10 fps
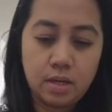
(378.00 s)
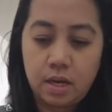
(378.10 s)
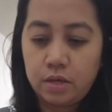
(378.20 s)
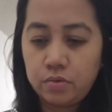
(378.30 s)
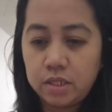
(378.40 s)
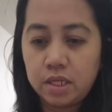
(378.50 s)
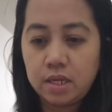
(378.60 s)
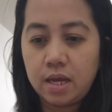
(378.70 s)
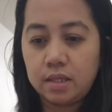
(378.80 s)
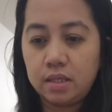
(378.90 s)
Ayusin
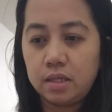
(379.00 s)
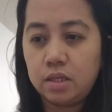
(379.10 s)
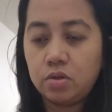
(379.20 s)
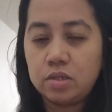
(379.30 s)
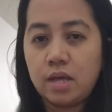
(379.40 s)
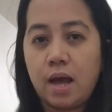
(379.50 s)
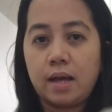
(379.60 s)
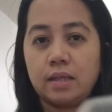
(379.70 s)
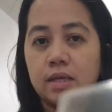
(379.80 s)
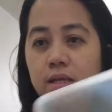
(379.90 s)
na natin dito sa
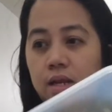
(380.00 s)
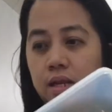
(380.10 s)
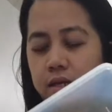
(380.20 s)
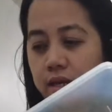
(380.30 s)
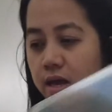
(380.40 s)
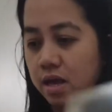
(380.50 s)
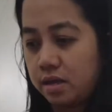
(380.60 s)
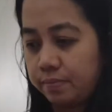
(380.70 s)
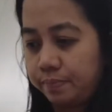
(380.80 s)
aking lalagyan.